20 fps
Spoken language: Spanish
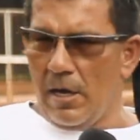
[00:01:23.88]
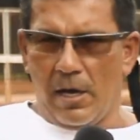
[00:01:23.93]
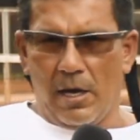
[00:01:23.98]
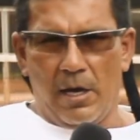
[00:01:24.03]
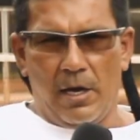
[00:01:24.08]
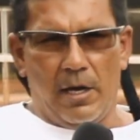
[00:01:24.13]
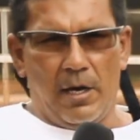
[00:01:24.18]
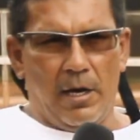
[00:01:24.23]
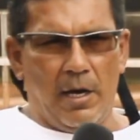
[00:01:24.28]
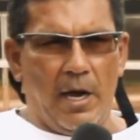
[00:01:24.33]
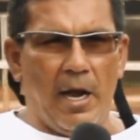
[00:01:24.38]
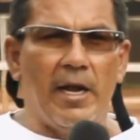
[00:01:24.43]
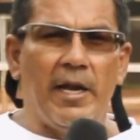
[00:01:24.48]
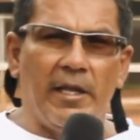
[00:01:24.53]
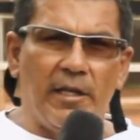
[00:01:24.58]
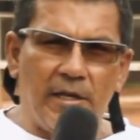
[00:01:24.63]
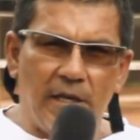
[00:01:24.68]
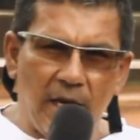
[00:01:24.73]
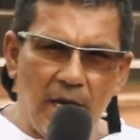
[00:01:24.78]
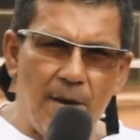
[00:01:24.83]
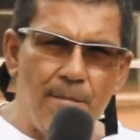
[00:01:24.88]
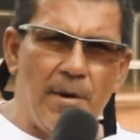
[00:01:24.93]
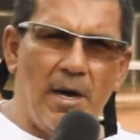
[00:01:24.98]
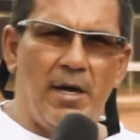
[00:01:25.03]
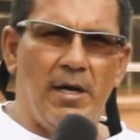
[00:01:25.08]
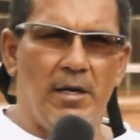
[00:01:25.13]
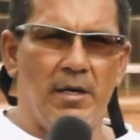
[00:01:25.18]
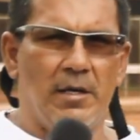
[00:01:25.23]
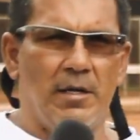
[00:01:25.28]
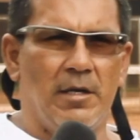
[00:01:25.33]
eh, el
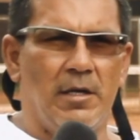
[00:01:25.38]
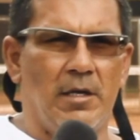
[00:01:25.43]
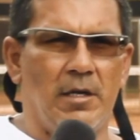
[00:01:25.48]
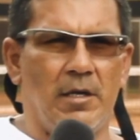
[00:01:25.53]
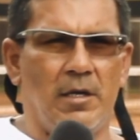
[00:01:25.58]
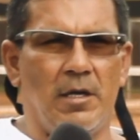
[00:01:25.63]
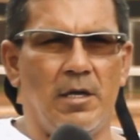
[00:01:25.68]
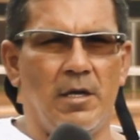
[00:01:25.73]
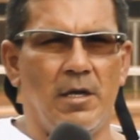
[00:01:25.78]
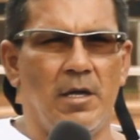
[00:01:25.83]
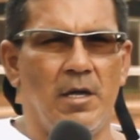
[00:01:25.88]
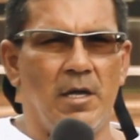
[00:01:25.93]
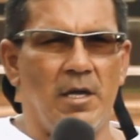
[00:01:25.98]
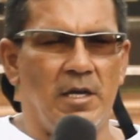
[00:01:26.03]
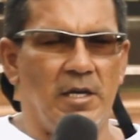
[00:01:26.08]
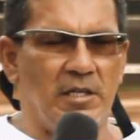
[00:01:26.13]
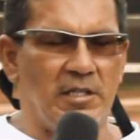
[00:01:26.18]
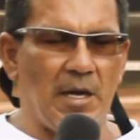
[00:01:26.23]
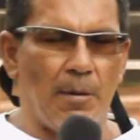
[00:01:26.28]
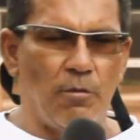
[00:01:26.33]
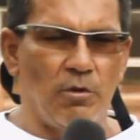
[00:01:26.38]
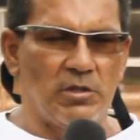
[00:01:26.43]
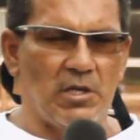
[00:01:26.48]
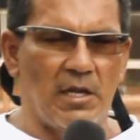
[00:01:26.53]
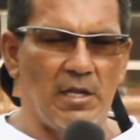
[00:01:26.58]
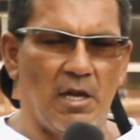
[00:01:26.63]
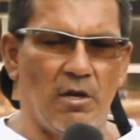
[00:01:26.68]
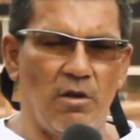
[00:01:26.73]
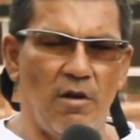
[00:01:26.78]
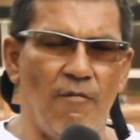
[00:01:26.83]
esgrima, estamos
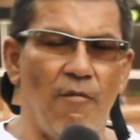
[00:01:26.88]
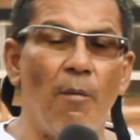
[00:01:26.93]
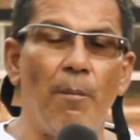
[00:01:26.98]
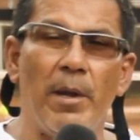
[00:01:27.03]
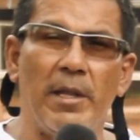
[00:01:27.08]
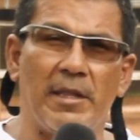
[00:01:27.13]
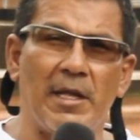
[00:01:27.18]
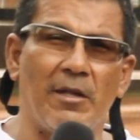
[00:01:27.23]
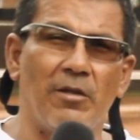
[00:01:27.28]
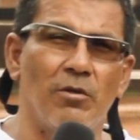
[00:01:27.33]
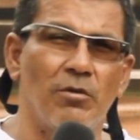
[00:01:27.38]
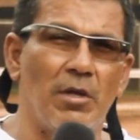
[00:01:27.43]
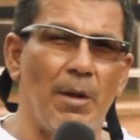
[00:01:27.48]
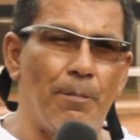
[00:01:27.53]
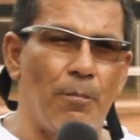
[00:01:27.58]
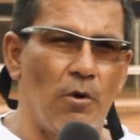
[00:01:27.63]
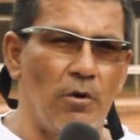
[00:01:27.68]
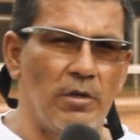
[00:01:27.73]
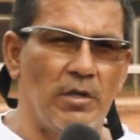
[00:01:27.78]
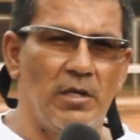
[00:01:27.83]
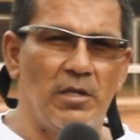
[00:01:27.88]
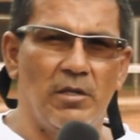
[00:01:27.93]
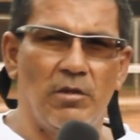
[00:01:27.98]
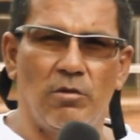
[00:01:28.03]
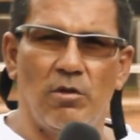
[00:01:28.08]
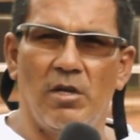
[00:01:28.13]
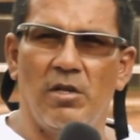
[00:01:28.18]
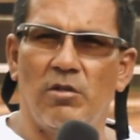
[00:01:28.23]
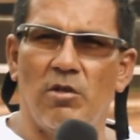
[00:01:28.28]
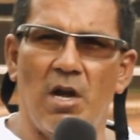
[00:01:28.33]
tratando de fomentar esos deportes.
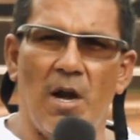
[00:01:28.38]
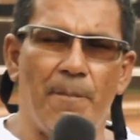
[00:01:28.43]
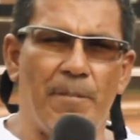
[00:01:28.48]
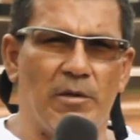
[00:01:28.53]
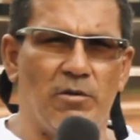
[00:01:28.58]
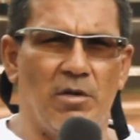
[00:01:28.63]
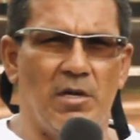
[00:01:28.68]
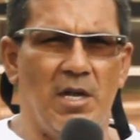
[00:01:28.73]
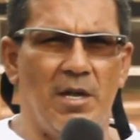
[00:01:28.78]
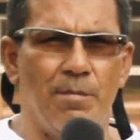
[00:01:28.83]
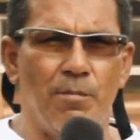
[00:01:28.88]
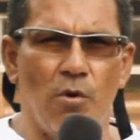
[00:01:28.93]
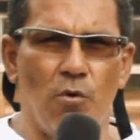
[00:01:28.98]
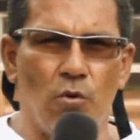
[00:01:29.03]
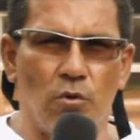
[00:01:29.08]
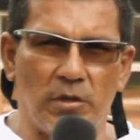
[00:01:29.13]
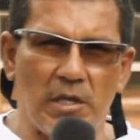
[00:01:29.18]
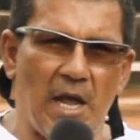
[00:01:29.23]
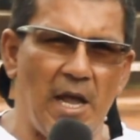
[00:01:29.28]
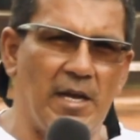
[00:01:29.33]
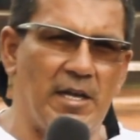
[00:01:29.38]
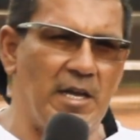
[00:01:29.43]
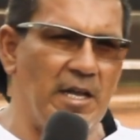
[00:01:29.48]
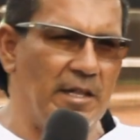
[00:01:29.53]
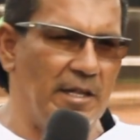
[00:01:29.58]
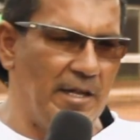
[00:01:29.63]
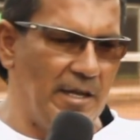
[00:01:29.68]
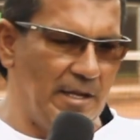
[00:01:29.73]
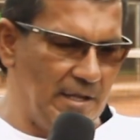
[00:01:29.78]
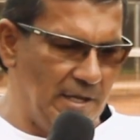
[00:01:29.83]
Entonces todas las personas en Bogotá que
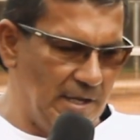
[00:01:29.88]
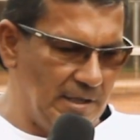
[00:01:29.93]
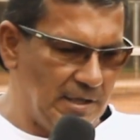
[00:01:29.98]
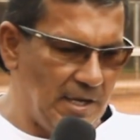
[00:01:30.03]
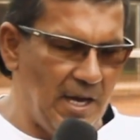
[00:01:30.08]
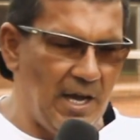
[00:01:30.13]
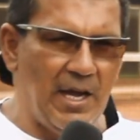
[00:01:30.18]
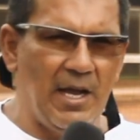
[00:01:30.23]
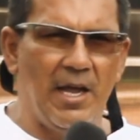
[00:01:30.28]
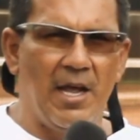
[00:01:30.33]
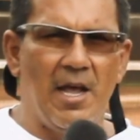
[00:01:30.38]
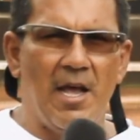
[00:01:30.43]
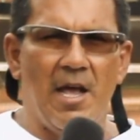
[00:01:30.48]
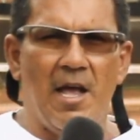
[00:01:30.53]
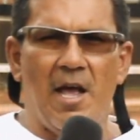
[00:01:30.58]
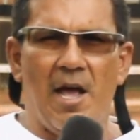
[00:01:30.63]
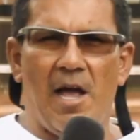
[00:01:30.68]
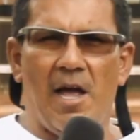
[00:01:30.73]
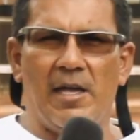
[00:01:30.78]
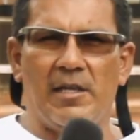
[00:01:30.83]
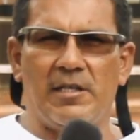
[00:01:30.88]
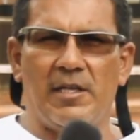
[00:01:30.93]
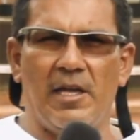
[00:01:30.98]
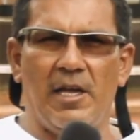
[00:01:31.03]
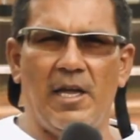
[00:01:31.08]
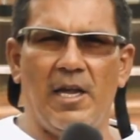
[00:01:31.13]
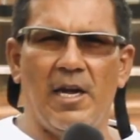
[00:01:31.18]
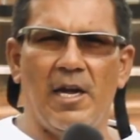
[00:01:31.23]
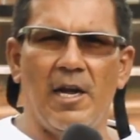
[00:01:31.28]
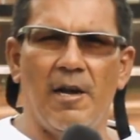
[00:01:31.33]
deseen
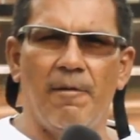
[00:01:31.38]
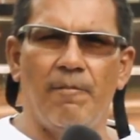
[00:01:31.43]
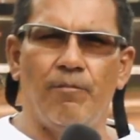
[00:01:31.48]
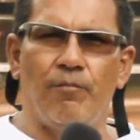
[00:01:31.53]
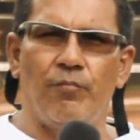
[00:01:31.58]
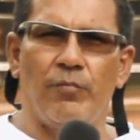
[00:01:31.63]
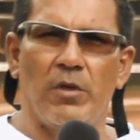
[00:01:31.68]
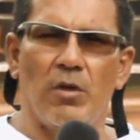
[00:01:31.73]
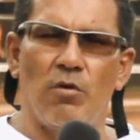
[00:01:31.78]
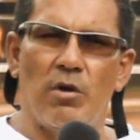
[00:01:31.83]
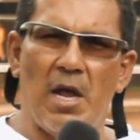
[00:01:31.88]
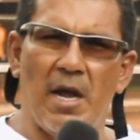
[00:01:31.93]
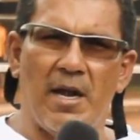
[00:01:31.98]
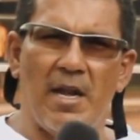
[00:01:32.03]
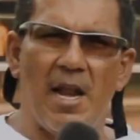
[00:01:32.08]
hacer em, una